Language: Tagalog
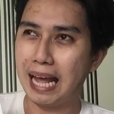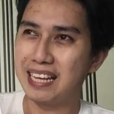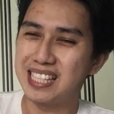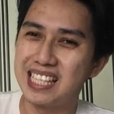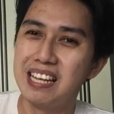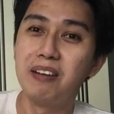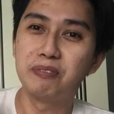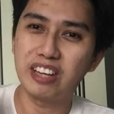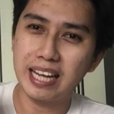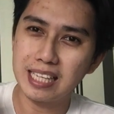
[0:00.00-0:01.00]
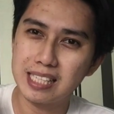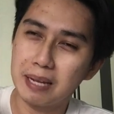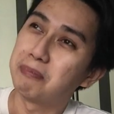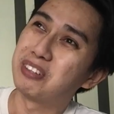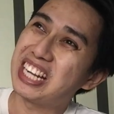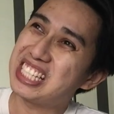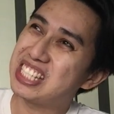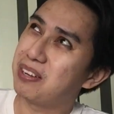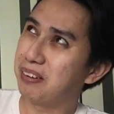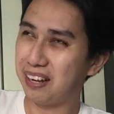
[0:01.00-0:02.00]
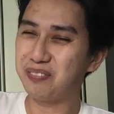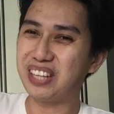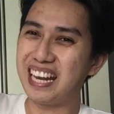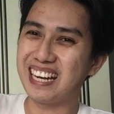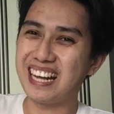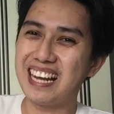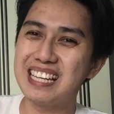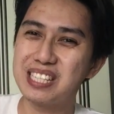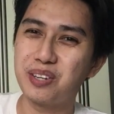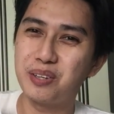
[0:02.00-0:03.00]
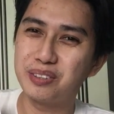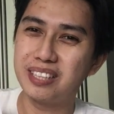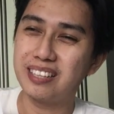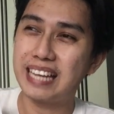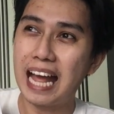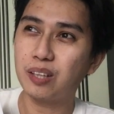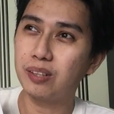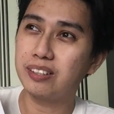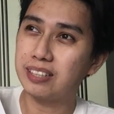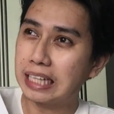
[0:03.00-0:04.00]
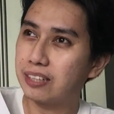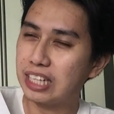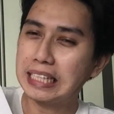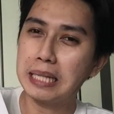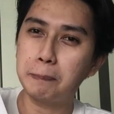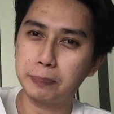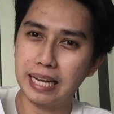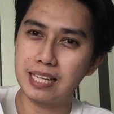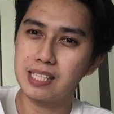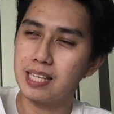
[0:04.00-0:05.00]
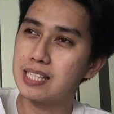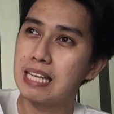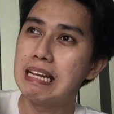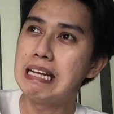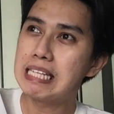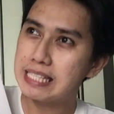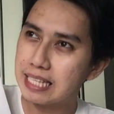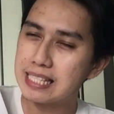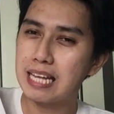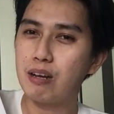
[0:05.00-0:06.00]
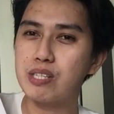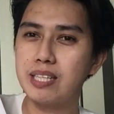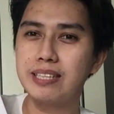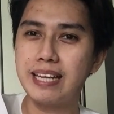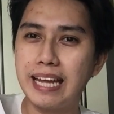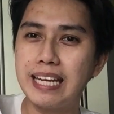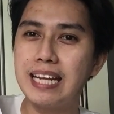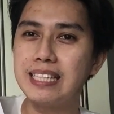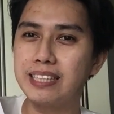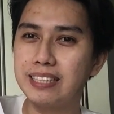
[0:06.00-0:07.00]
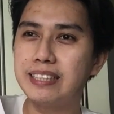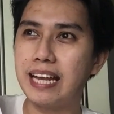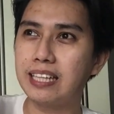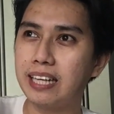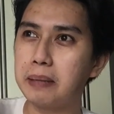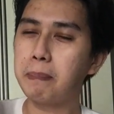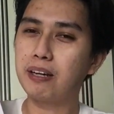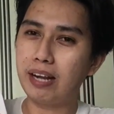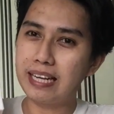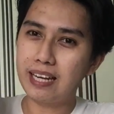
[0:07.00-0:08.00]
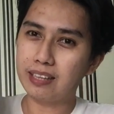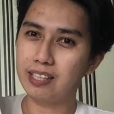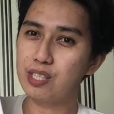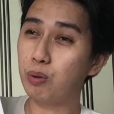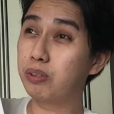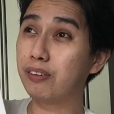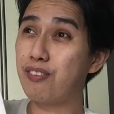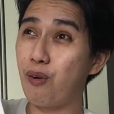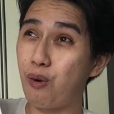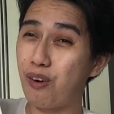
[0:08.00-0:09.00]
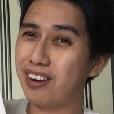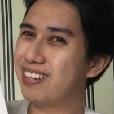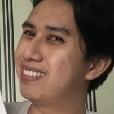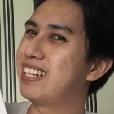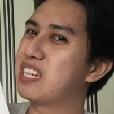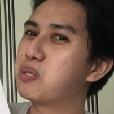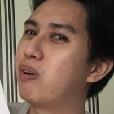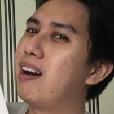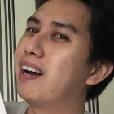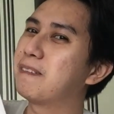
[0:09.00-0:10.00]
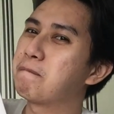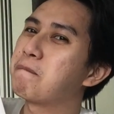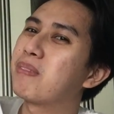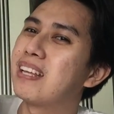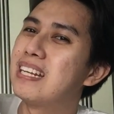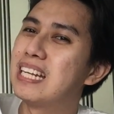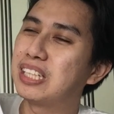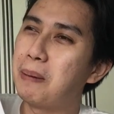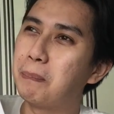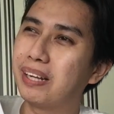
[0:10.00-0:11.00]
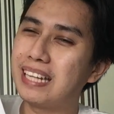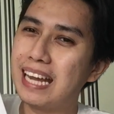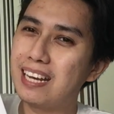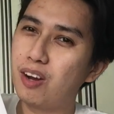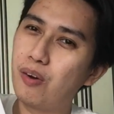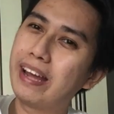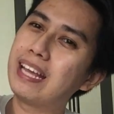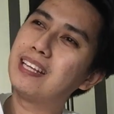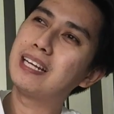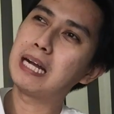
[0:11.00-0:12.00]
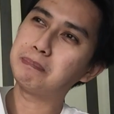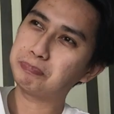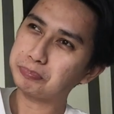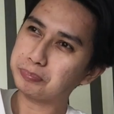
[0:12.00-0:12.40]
price, price, price eh, talaga. So, the, the actual retail price is 6,999. Pero I got this only for, guess what? syempre dahil ako ay um,